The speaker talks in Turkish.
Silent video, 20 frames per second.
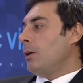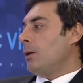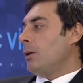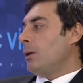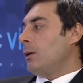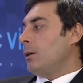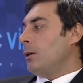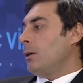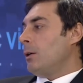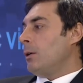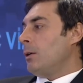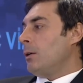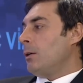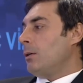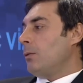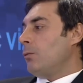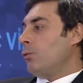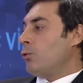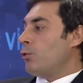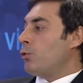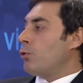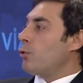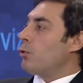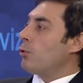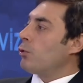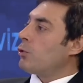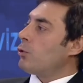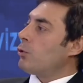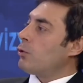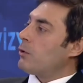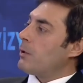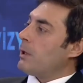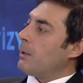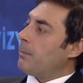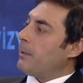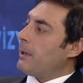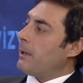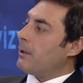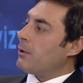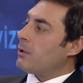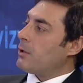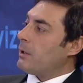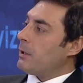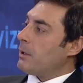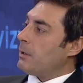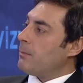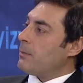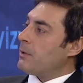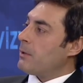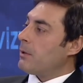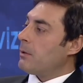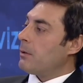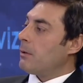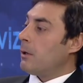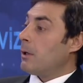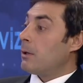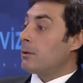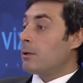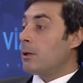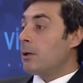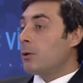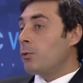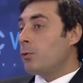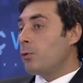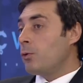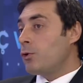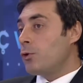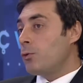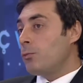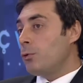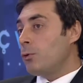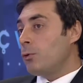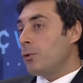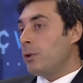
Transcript: Ee, üçüncü husus rehberlikçilerimizi hatta kurucu